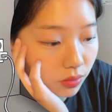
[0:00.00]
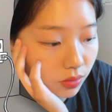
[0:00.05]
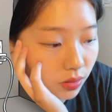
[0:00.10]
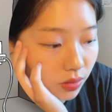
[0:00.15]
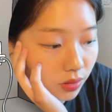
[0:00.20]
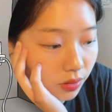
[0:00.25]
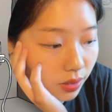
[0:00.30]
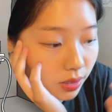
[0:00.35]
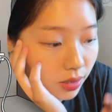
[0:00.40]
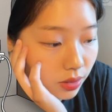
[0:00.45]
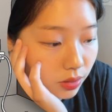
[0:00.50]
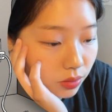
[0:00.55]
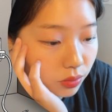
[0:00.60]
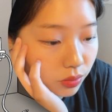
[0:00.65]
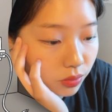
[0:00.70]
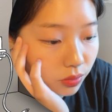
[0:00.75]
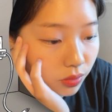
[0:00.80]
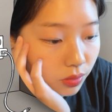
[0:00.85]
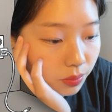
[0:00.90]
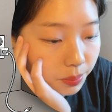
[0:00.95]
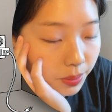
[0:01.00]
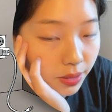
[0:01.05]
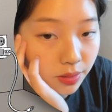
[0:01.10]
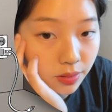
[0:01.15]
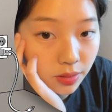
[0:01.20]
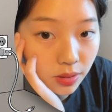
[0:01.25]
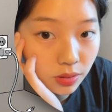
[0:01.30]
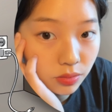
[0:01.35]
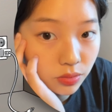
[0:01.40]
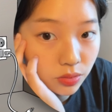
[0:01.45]
걸 깔고,
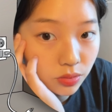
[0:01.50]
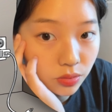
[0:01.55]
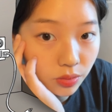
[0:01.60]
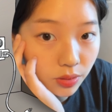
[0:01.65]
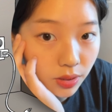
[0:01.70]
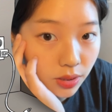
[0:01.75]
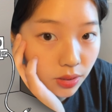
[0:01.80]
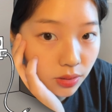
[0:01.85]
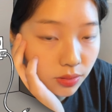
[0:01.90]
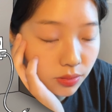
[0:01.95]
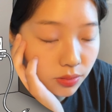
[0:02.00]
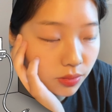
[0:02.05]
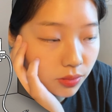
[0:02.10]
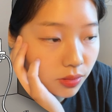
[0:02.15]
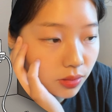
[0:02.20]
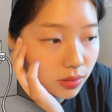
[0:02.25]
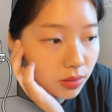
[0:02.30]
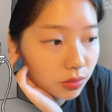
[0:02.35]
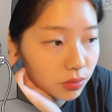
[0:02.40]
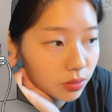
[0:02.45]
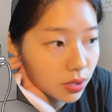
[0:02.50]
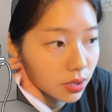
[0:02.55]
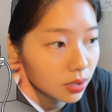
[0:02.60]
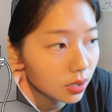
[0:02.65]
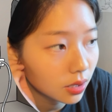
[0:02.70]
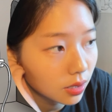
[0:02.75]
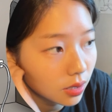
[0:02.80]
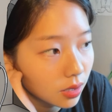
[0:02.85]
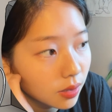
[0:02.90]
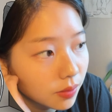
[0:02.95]
백그라운드로 깔고, 그
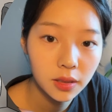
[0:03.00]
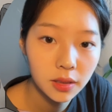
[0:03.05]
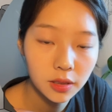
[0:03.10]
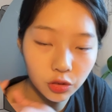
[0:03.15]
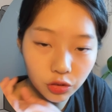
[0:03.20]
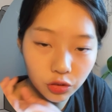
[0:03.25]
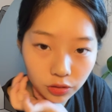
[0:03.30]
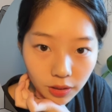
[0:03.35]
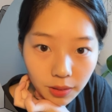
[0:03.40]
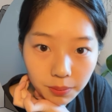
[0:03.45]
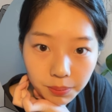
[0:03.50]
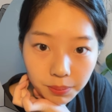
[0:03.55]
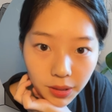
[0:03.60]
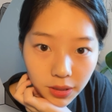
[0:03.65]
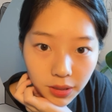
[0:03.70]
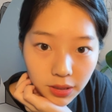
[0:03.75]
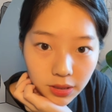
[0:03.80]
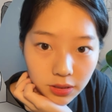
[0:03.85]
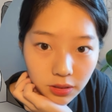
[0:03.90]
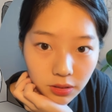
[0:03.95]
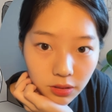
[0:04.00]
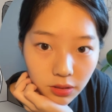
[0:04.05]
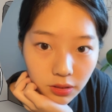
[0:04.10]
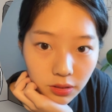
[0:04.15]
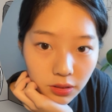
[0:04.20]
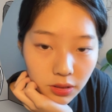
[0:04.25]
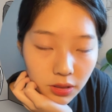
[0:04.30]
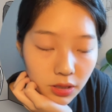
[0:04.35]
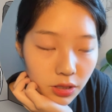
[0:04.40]
위에다가 눈 깜빡이는 거,